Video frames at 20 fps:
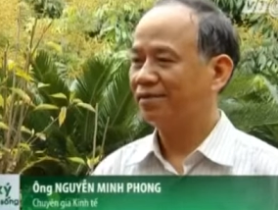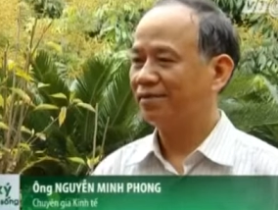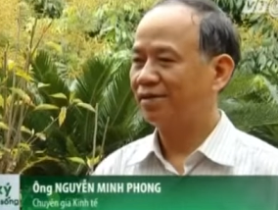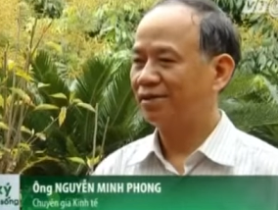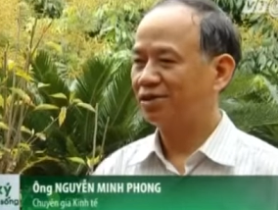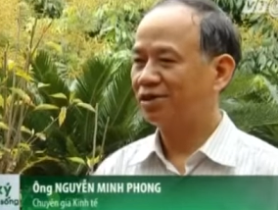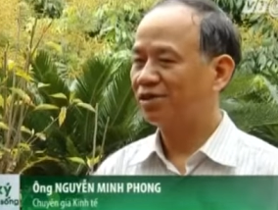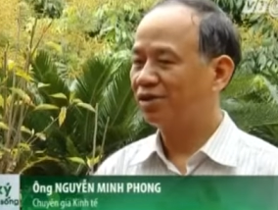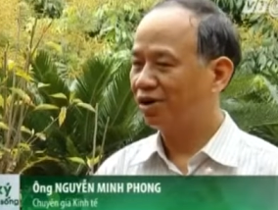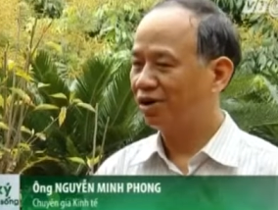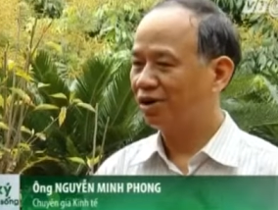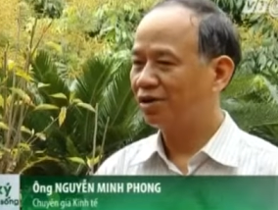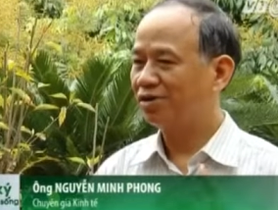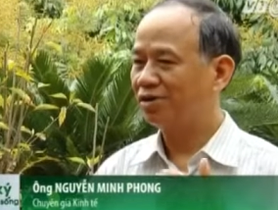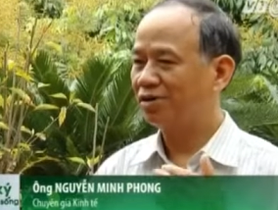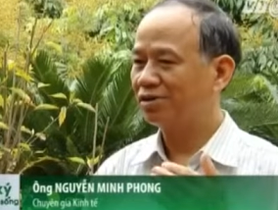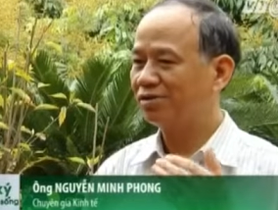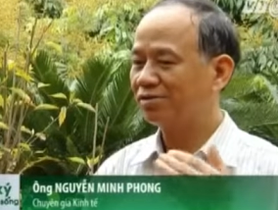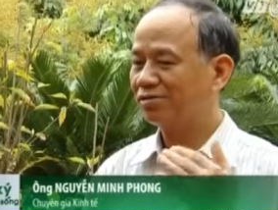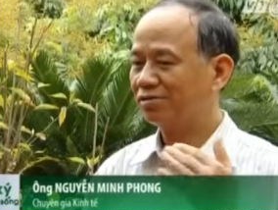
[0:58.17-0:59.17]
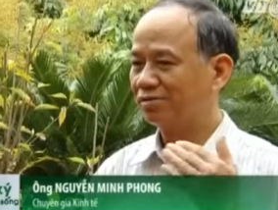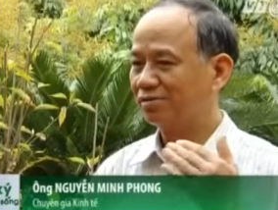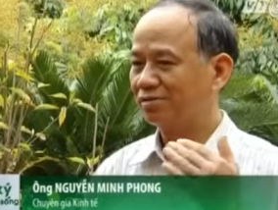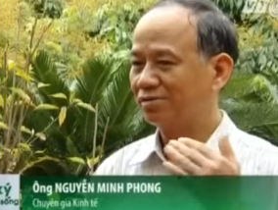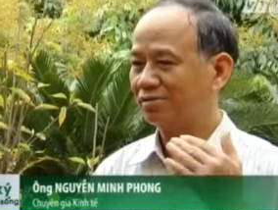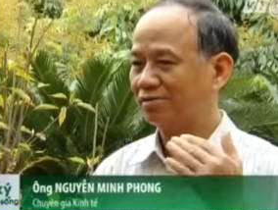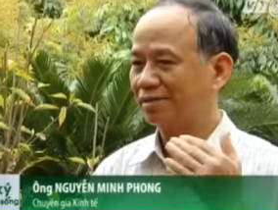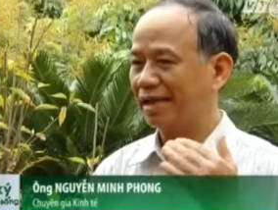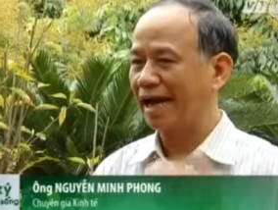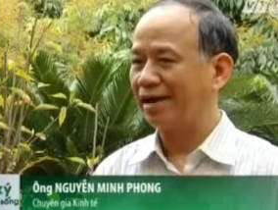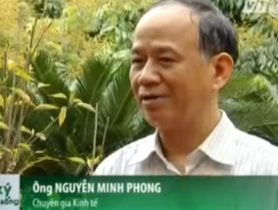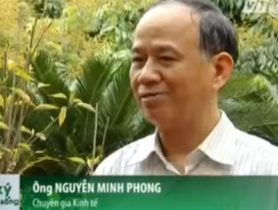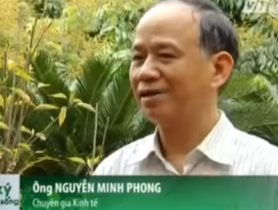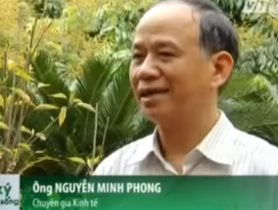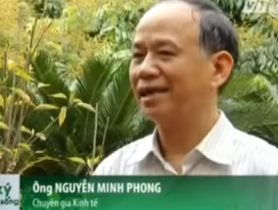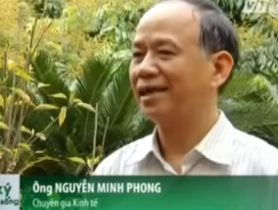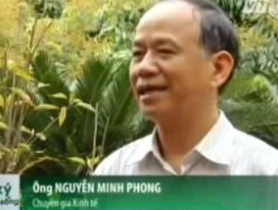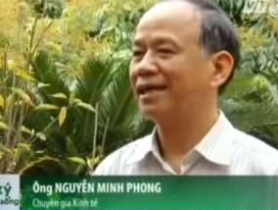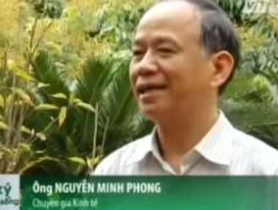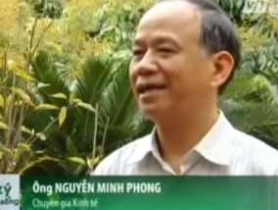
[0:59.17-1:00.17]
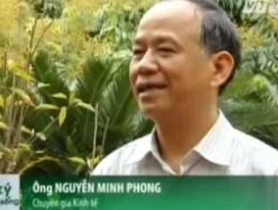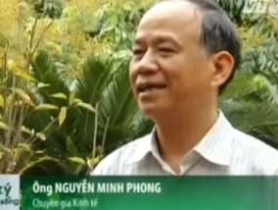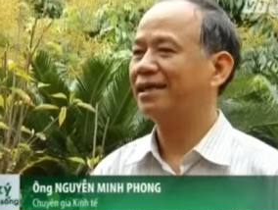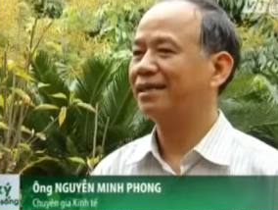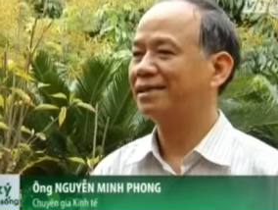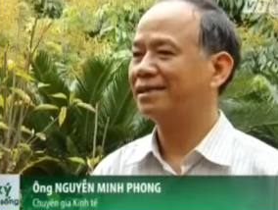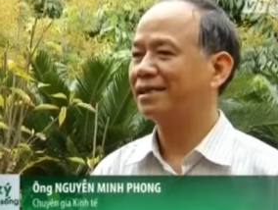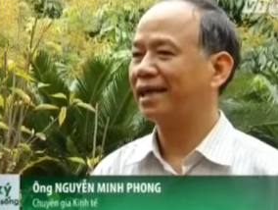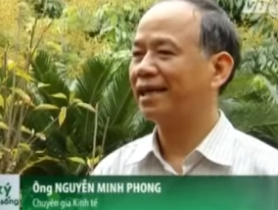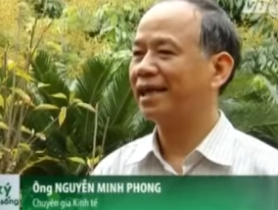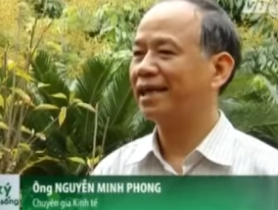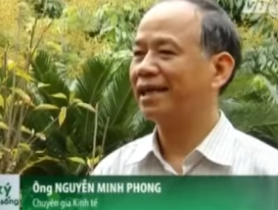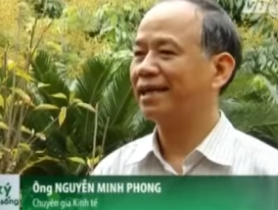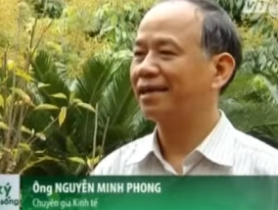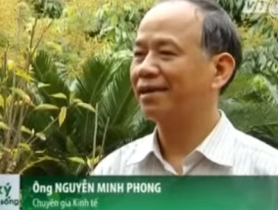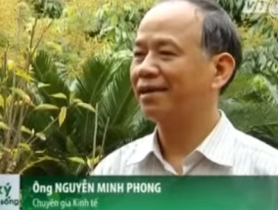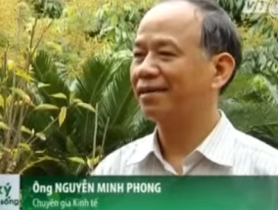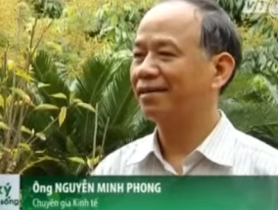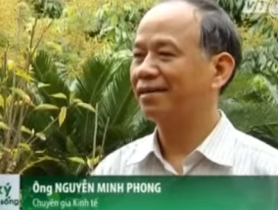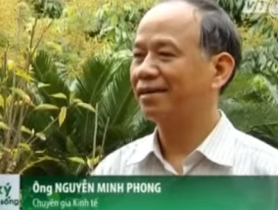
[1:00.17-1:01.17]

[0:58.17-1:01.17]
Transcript: và do đó nó tạo ra cái giá thành